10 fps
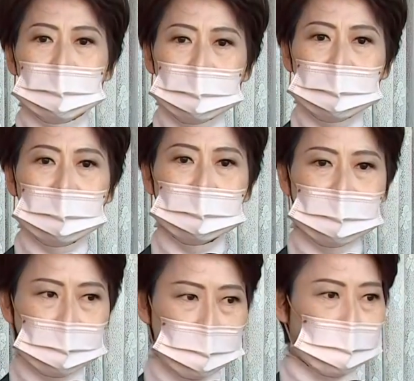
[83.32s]
应该
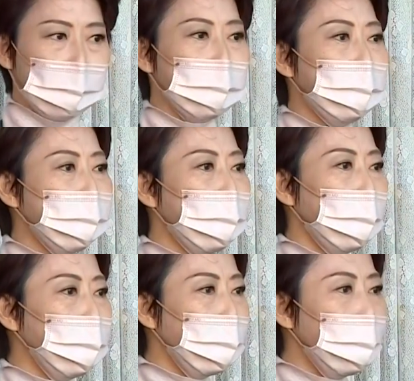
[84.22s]
谴责这
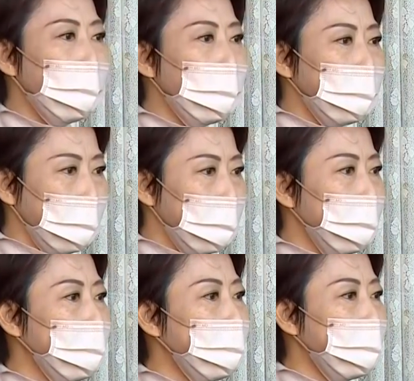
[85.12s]
些故意用这
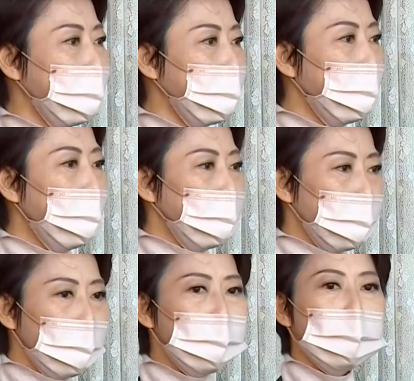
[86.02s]
个事件
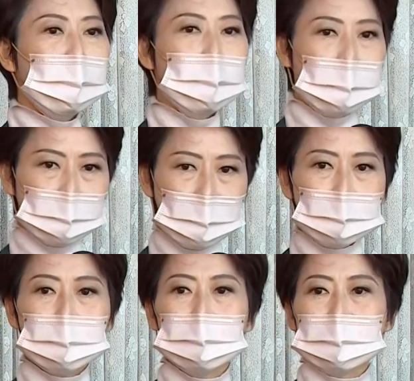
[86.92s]
去故意乱
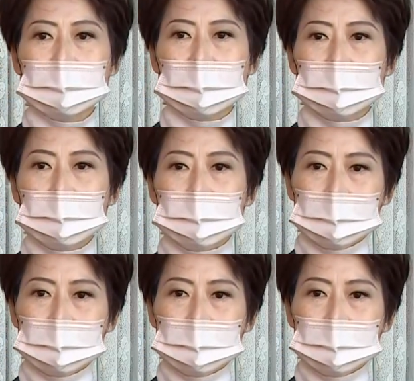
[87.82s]
带风向，